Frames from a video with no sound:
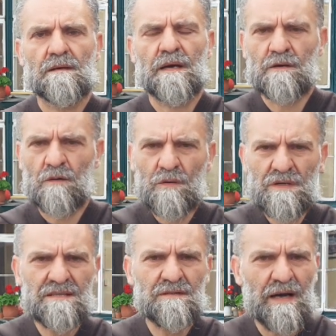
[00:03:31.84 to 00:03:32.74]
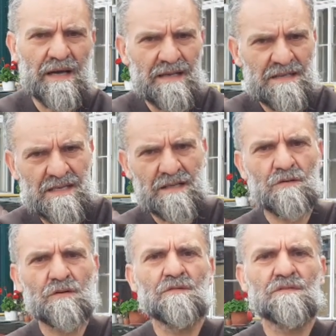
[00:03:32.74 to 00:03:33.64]
Ecco, questo è
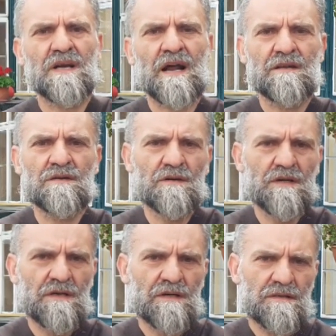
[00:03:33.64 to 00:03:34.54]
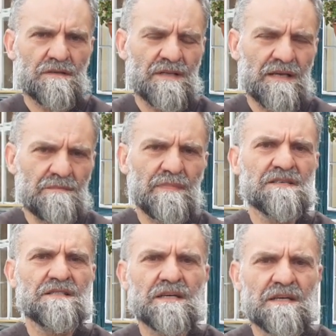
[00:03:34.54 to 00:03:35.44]
l'esatto contrario
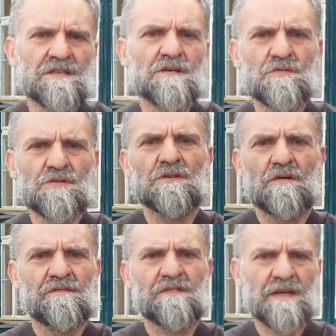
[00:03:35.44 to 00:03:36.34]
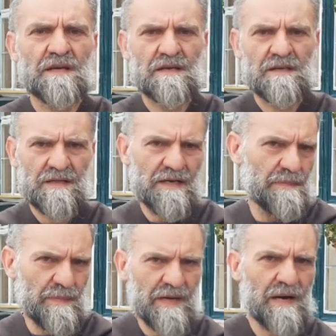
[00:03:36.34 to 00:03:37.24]
dell'immagine che Gesù ci offre
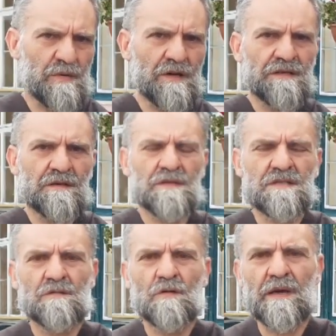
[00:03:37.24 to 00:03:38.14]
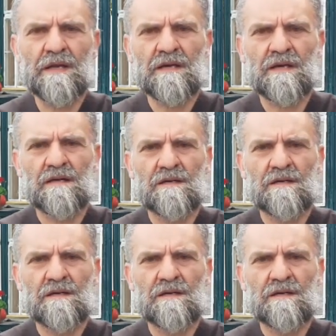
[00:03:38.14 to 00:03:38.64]
nelle parabole di queste domeniche.